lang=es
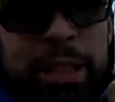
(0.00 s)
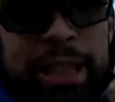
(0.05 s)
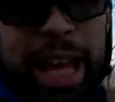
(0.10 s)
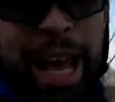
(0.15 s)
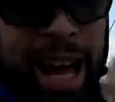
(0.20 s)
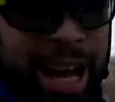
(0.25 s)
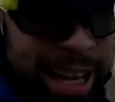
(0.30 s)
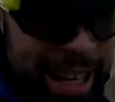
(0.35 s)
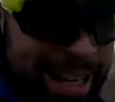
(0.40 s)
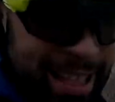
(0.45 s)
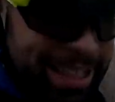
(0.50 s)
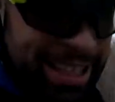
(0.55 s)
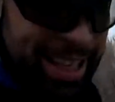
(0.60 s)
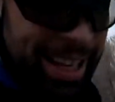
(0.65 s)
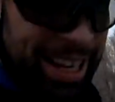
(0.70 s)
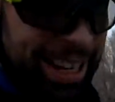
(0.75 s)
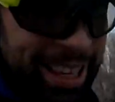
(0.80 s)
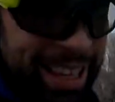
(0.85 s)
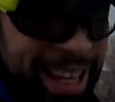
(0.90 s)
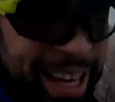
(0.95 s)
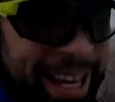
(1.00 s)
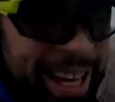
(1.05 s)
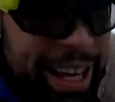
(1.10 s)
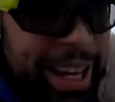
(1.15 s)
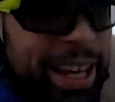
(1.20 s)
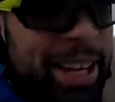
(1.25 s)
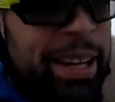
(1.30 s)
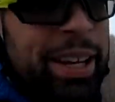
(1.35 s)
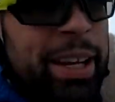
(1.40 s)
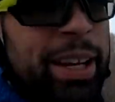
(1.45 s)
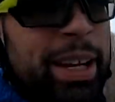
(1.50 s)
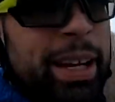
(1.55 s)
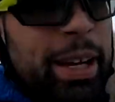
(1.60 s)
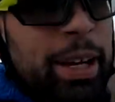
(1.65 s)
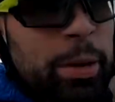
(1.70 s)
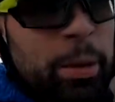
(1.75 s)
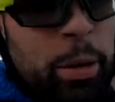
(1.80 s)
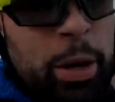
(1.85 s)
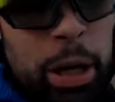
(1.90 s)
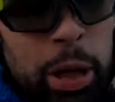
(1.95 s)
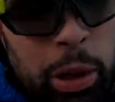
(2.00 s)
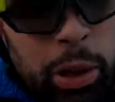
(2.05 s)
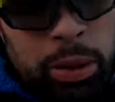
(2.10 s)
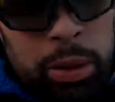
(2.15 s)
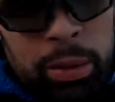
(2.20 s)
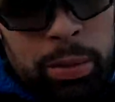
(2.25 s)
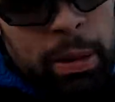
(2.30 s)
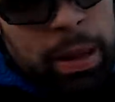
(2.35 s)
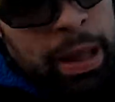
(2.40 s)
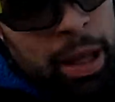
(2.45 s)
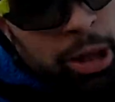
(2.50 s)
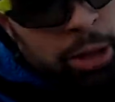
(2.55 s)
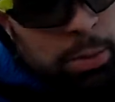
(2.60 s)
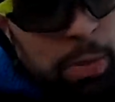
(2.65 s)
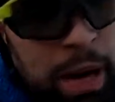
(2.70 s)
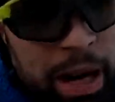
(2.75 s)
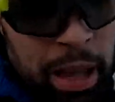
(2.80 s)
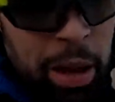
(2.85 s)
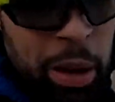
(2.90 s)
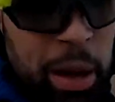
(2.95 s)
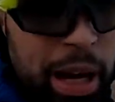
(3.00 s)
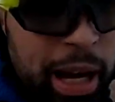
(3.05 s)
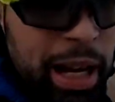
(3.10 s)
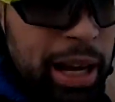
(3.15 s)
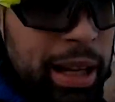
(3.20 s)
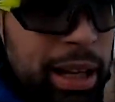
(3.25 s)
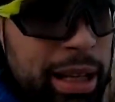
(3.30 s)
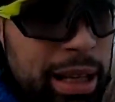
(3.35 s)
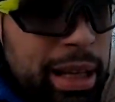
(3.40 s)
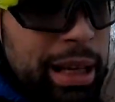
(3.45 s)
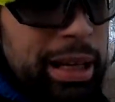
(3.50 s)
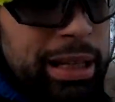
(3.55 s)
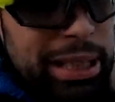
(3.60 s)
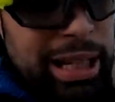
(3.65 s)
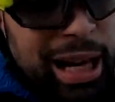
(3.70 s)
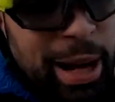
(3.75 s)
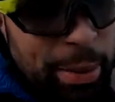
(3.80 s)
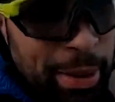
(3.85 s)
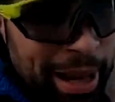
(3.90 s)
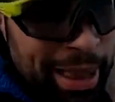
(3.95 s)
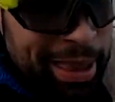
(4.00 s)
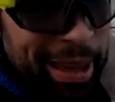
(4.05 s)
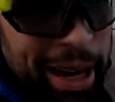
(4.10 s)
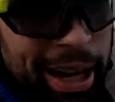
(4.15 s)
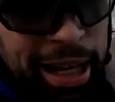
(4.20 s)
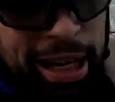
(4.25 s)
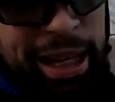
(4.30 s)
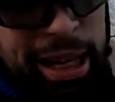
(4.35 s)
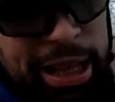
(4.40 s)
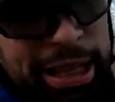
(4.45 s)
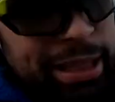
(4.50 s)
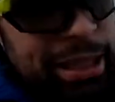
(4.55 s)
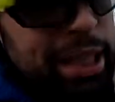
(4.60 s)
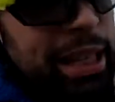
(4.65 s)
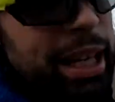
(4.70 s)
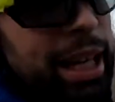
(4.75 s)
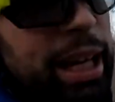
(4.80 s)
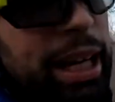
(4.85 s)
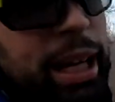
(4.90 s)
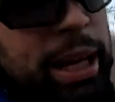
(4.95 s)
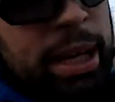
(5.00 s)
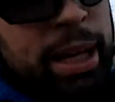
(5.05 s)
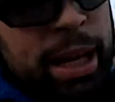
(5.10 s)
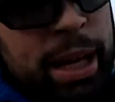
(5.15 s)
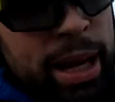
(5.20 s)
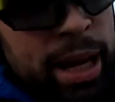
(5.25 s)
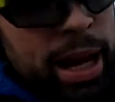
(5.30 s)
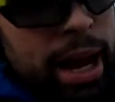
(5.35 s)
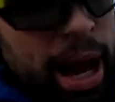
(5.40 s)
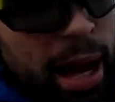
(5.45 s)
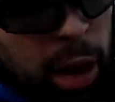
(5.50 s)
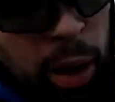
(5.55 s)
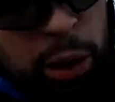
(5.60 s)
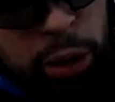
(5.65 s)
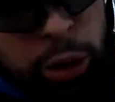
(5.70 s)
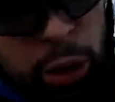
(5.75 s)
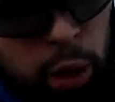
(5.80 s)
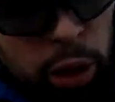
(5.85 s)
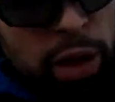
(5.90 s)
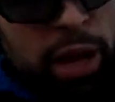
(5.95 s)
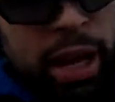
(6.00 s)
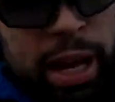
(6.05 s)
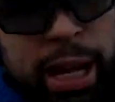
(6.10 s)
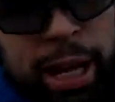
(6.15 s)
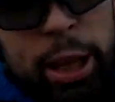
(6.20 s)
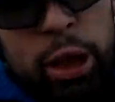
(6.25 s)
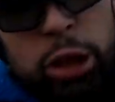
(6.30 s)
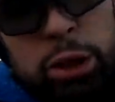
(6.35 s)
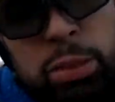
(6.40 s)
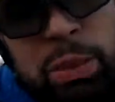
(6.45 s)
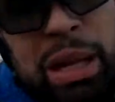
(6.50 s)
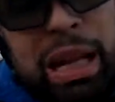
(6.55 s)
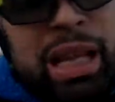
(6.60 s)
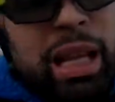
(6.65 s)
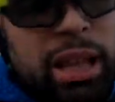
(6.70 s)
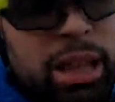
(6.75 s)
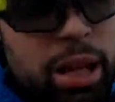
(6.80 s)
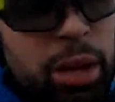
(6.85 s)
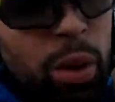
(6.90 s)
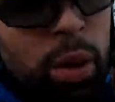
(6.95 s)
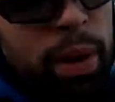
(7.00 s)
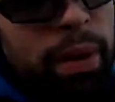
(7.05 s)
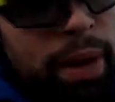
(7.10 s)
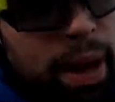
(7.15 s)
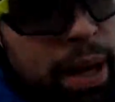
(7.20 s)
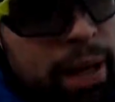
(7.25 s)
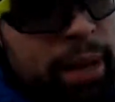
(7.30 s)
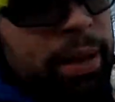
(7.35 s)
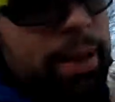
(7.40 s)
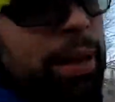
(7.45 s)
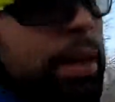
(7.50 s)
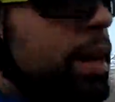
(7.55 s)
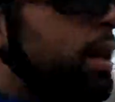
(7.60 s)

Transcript: estáis, gente? Bueno, pediros perdón, ¿eh? Sin aparecer aquí desde agosto de 2019